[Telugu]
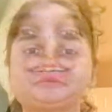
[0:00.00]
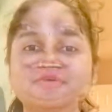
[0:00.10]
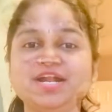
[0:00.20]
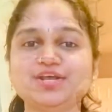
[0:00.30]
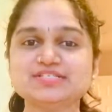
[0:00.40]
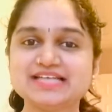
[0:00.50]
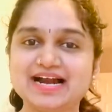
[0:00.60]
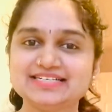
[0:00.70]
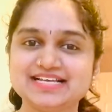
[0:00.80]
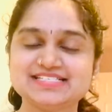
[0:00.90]
వీడియో
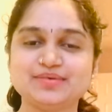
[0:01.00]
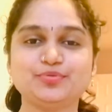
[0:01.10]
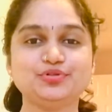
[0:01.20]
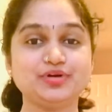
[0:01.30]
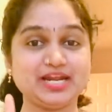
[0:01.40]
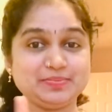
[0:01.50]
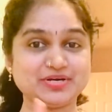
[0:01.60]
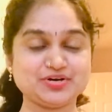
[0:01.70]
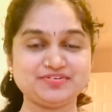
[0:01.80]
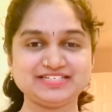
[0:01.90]
స్టార్ట్ చేసే ముందు నేను మీకు
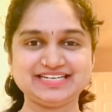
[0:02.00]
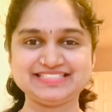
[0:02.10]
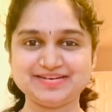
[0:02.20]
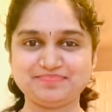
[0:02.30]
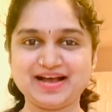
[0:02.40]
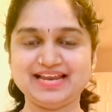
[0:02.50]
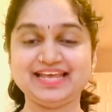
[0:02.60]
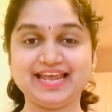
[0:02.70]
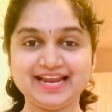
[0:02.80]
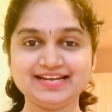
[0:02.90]
ఒక విషయం చెప్పాలి
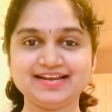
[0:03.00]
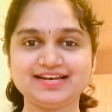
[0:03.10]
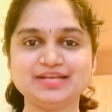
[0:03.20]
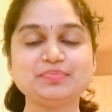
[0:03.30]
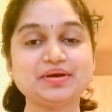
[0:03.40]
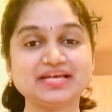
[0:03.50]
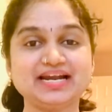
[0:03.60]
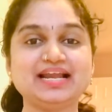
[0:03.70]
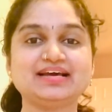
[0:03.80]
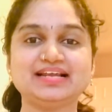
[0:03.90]
ఏంటంటే మేము
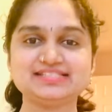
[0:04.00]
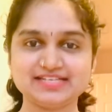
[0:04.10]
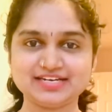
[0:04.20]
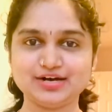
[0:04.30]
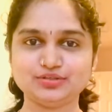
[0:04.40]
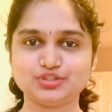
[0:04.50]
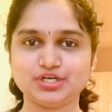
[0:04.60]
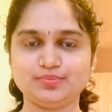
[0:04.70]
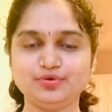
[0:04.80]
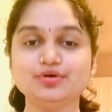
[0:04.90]
కెనడాకి రీసెంట్గా
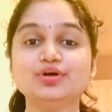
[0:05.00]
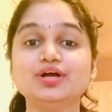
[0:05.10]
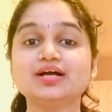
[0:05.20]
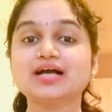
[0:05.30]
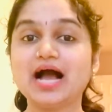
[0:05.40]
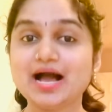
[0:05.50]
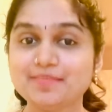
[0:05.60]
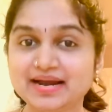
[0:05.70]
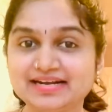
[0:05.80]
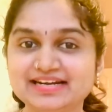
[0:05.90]
వచ్చాము
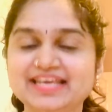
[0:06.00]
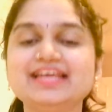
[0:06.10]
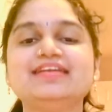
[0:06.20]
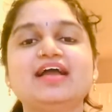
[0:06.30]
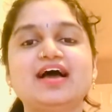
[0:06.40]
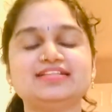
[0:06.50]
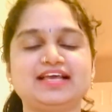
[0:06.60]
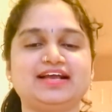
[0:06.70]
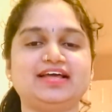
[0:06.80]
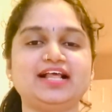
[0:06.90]
కాబట్టి నా
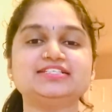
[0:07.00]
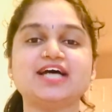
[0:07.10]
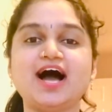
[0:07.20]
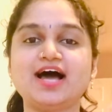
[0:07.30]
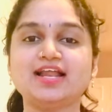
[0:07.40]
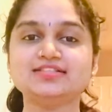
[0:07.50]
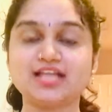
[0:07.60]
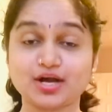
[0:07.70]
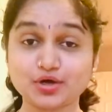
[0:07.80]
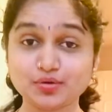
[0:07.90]
దగ్గర చాలా
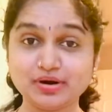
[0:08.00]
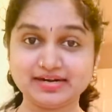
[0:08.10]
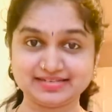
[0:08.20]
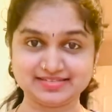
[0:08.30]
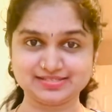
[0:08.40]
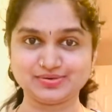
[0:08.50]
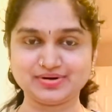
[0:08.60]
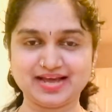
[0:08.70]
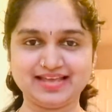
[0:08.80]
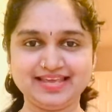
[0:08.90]
తక్కువ డ్రెస్సెస్
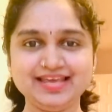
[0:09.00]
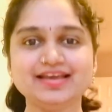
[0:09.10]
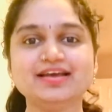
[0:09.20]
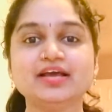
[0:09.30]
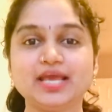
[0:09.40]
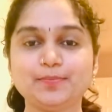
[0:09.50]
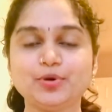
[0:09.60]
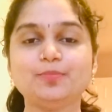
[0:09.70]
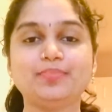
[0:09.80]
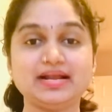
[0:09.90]
ఉన్నాయి
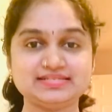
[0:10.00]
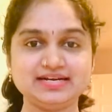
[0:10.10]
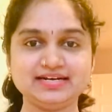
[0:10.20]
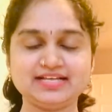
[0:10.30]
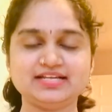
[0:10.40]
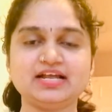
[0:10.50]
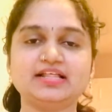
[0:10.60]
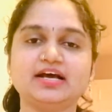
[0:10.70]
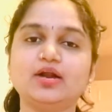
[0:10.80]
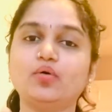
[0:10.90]
ఇప్పుడు ప్రెసెంట్ అయితే నా
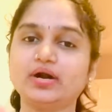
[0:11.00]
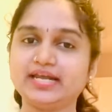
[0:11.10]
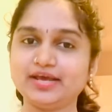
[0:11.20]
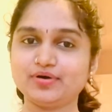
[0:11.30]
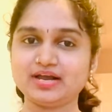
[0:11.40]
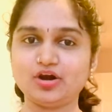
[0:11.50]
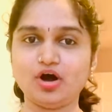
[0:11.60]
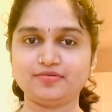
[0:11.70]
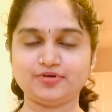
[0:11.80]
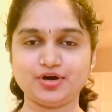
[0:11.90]
దగ్గర ఒకటే ఒక
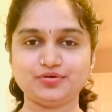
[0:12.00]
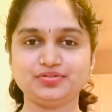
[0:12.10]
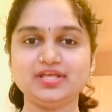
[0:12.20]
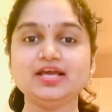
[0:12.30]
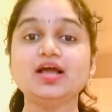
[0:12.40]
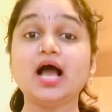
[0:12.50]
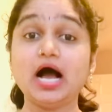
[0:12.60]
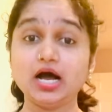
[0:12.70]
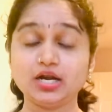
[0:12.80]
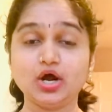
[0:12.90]
లాంగ్ ఫ్రాక్ ఉంది
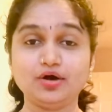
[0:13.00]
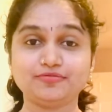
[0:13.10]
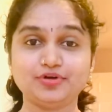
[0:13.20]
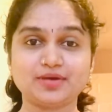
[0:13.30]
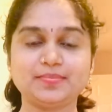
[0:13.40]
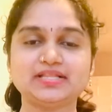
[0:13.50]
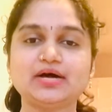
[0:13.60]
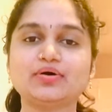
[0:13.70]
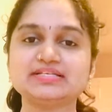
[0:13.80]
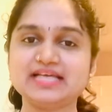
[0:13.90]
ఆ లాంగ్ ఫ్రాక్ మీద
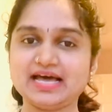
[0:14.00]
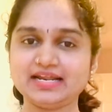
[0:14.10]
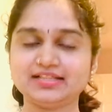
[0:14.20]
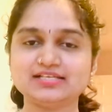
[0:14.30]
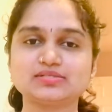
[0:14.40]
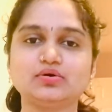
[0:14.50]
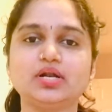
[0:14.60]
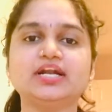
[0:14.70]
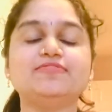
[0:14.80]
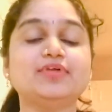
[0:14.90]
ఒక శారీ తీసుకొని
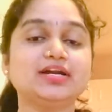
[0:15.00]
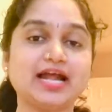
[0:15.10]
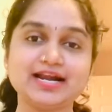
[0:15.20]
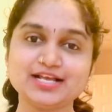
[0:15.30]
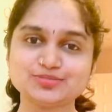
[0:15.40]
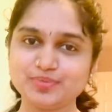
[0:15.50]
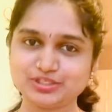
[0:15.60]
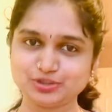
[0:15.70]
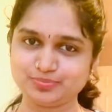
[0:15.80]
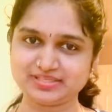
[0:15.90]
డిఫరెంట్ ఐడియాస్ మీకు
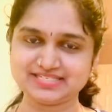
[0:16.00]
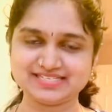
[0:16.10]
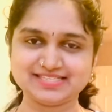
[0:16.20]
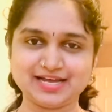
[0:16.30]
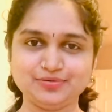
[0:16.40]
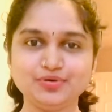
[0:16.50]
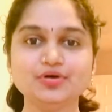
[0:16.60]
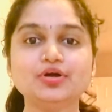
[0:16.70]
చూపించేస్తాను